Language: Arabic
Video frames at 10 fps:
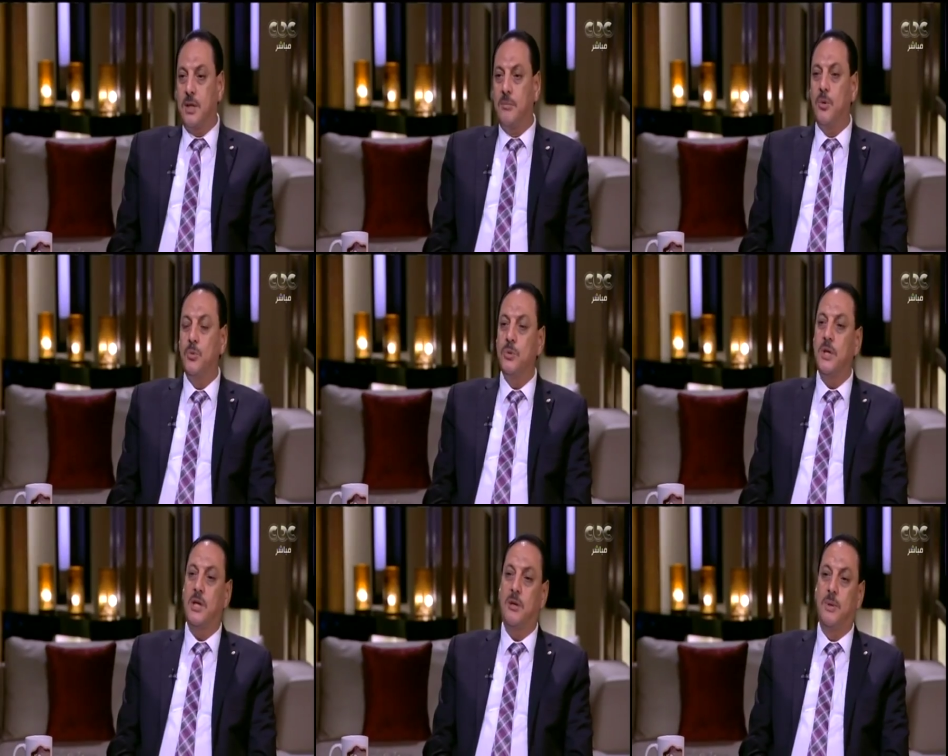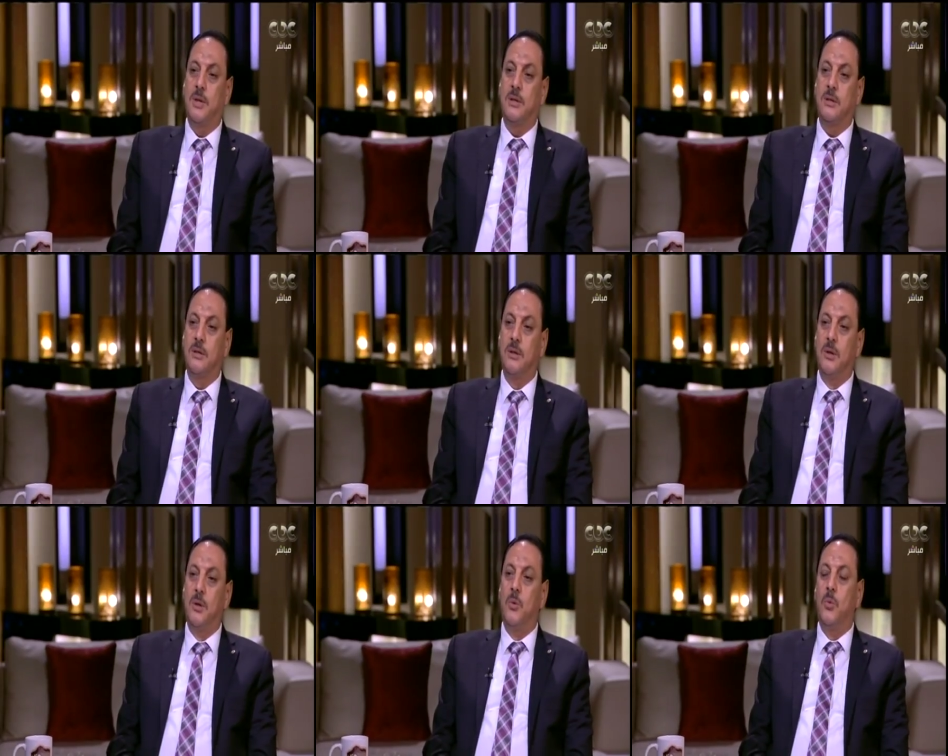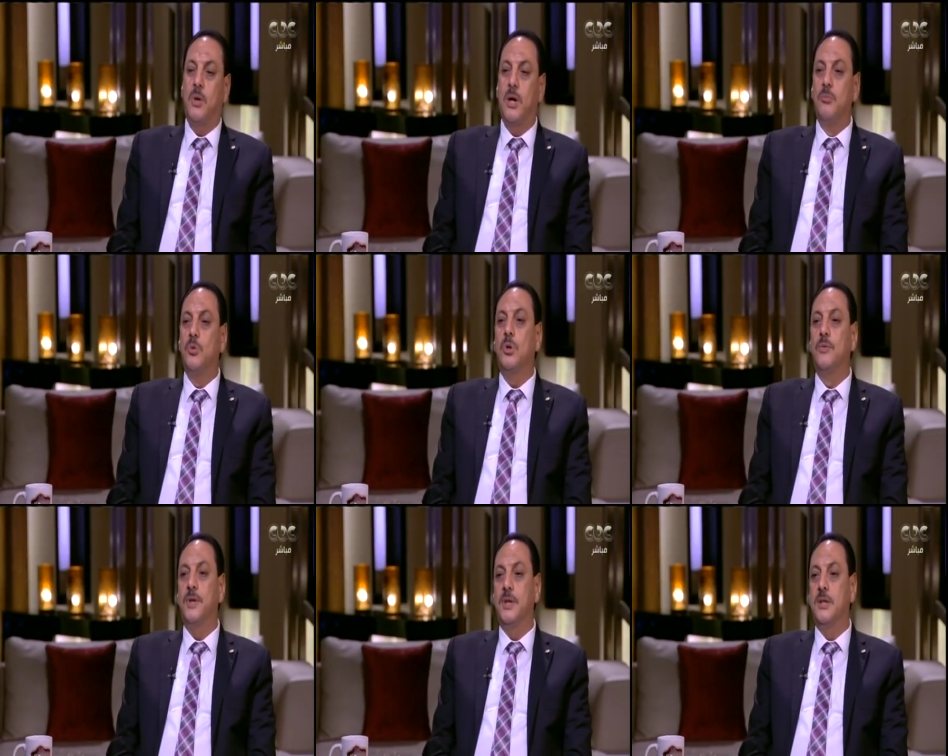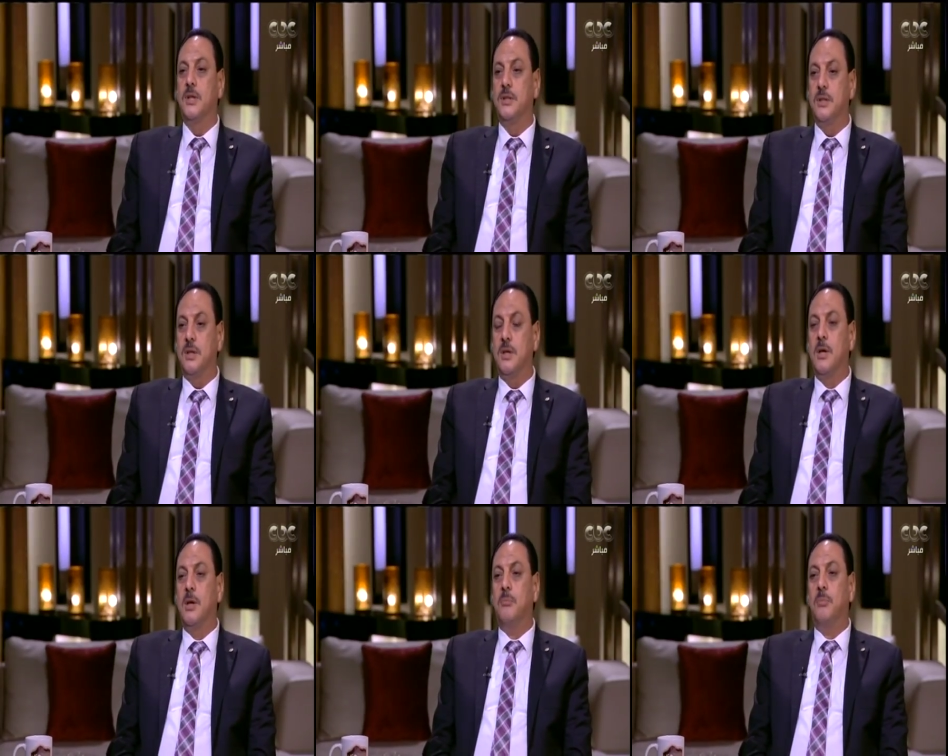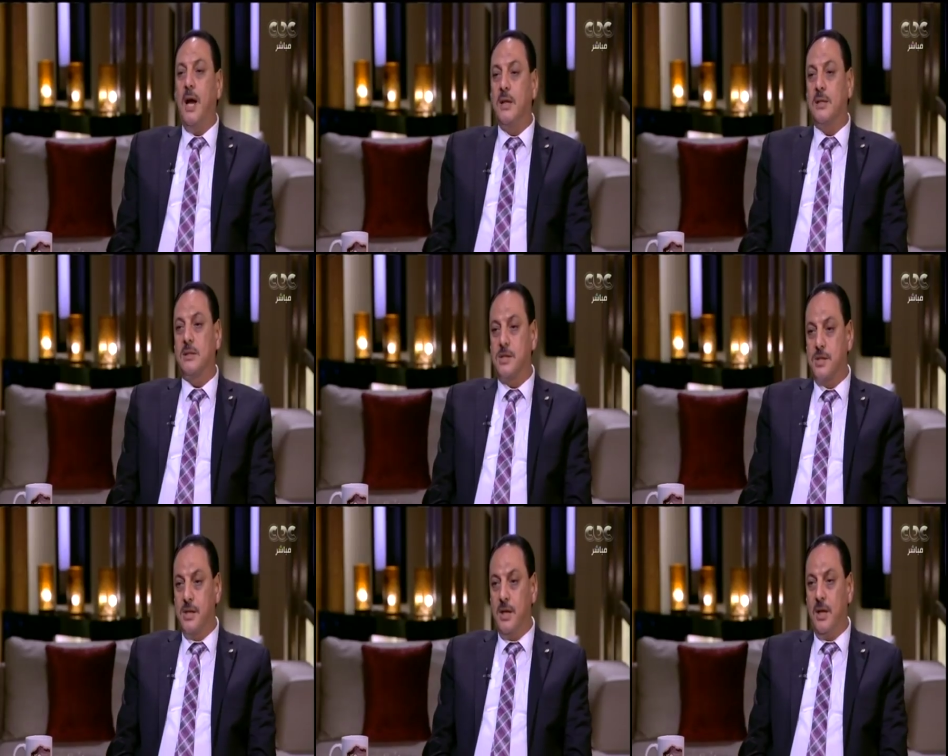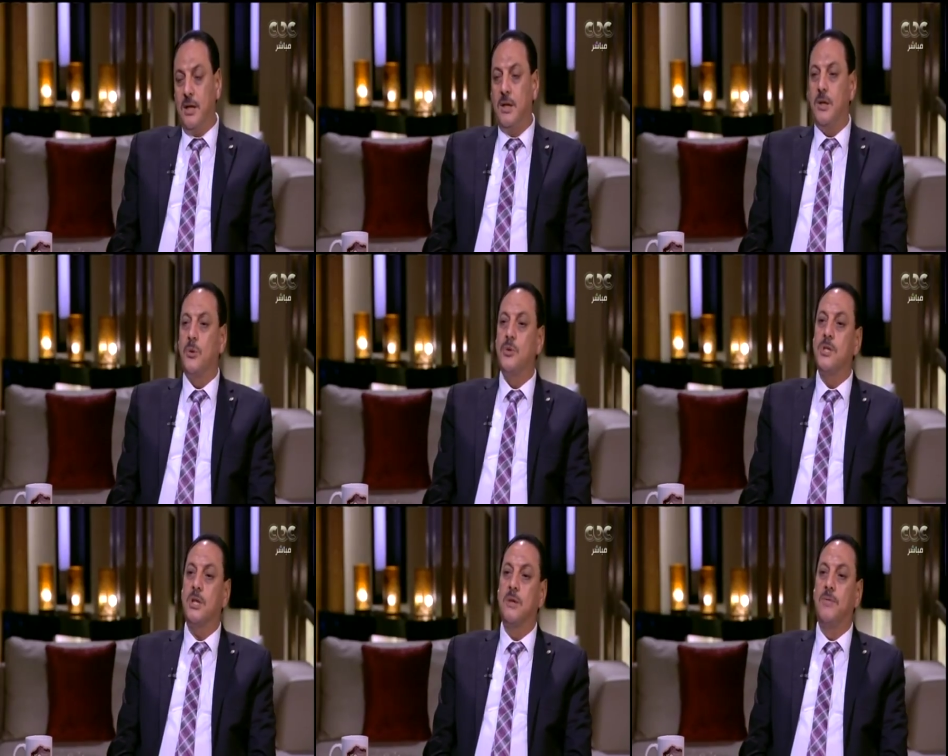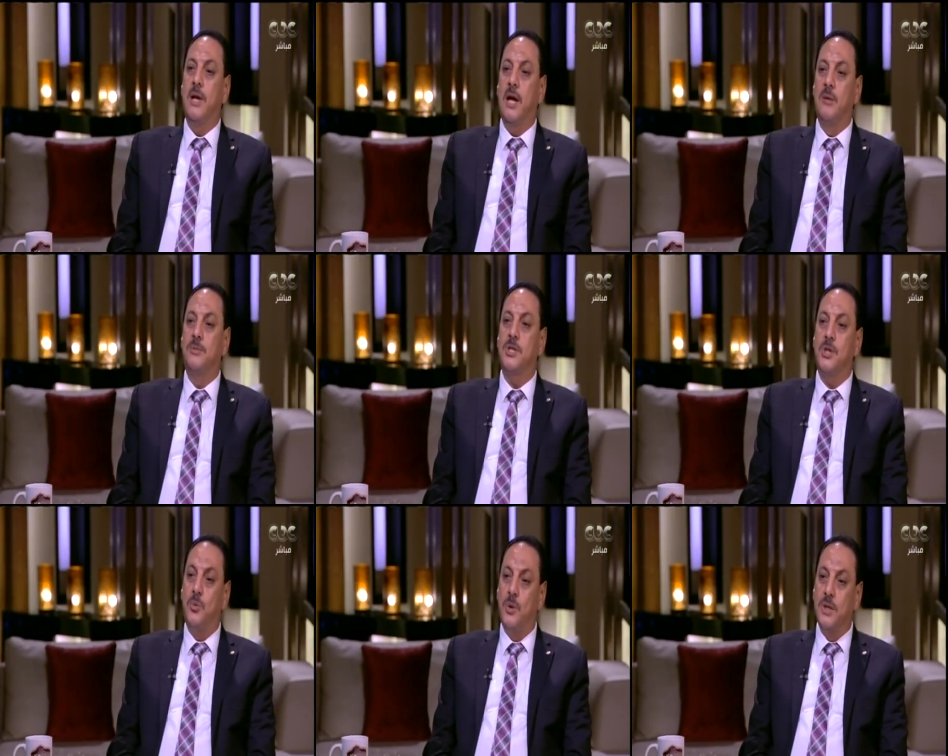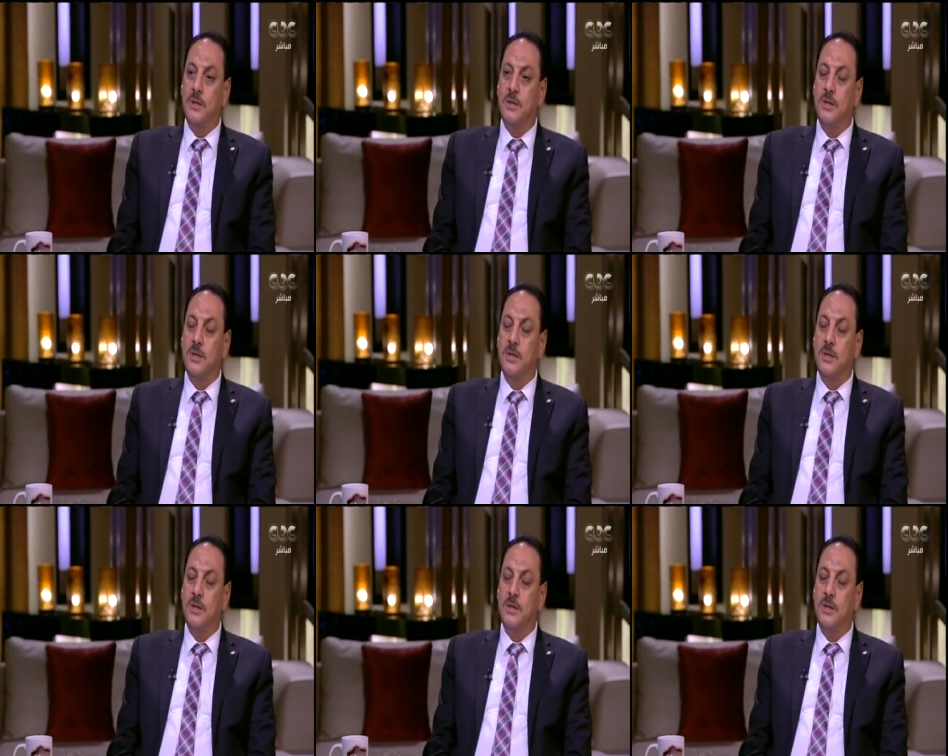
كان موجود داخل البلد وكان متوفر جدا جدا بعد التصريح الرز اختفى العالم تصورت